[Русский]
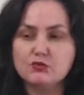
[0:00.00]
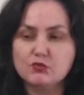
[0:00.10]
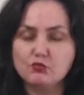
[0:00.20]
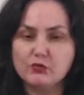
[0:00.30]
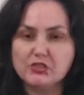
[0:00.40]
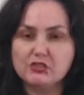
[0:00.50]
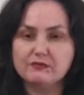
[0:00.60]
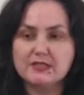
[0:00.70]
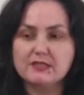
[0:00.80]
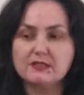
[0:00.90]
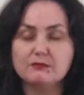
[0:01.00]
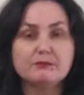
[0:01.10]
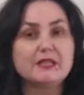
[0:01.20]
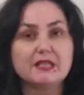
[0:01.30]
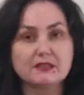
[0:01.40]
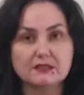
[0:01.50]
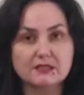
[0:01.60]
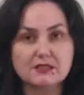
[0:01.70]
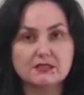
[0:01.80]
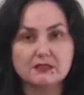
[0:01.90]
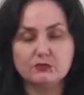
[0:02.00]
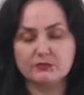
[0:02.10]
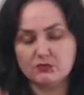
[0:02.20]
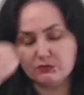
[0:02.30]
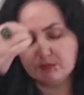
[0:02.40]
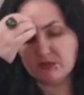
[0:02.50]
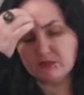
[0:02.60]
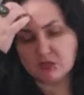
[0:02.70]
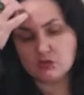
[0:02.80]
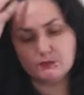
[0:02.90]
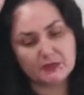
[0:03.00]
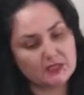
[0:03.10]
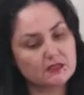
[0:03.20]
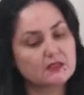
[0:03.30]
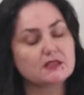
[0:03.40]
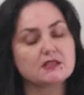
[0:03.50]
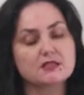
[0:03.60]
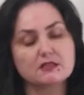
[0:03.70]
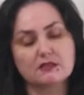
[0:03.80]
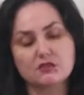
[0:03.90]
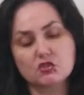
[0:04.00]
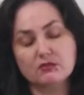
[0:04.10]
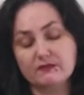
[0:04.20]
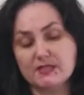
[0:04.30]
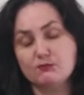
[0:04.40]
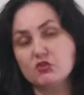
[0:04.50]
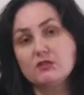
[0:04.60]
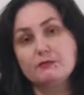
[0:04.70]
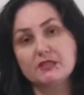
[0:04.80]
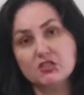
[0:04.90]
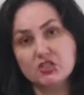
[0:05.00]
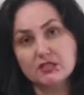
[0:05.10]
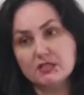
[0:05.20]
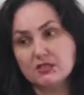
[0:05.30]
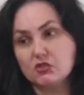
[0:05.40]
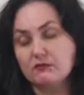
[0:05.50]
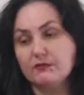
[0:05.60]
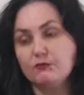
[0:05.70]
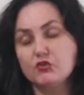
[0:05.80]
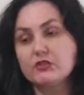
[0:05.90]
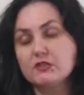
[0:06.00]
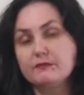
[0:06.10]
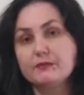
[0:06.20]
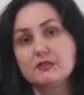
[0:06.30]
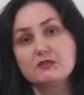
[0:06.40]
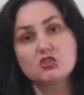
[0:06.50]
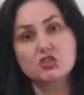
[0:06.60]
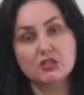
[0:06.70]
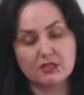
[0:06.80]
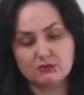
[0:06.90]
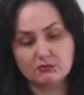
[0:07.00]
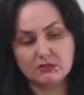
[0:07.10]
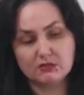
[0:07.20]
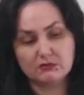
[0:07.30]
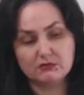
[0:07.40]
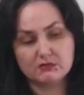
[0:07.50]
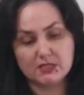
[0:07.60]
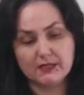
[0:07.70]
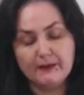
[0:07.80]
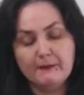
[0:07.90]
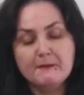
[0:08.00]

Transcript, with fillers: устойчивости, преданности. Люди любят вашу преданность, э, что на вас можно положиться, что вы можете поддержать других людей.